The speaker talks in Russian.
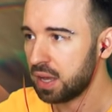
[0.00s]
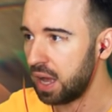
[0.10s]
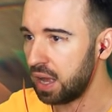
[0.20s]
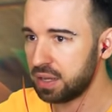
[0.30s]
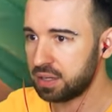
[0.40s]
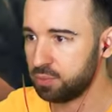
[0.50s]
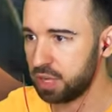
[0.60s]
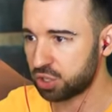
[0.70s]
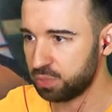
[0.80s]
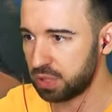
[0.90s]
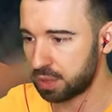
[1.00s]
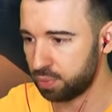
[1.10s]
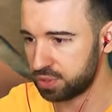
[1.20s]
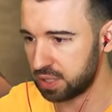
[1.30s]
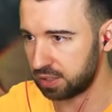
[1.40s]
А, э, у меня же был
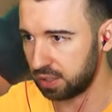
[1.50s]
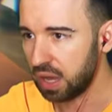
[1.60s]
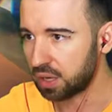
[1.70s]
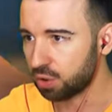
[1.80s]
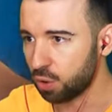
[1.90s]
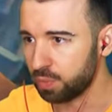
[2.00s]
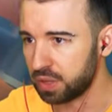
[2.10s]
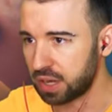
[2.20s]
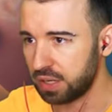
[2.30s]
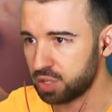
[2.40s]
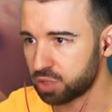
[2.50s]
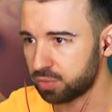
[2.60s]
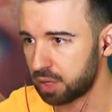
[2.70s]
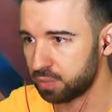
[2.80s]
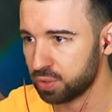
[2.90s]
арбуз где-то. Огромное
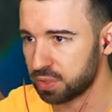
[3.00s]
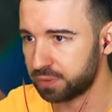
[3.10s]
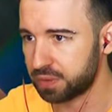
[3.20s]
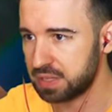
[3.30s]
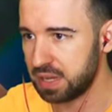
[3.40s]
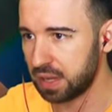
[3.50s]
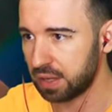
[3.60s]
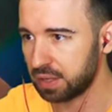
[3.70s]
количество арбузов. Где?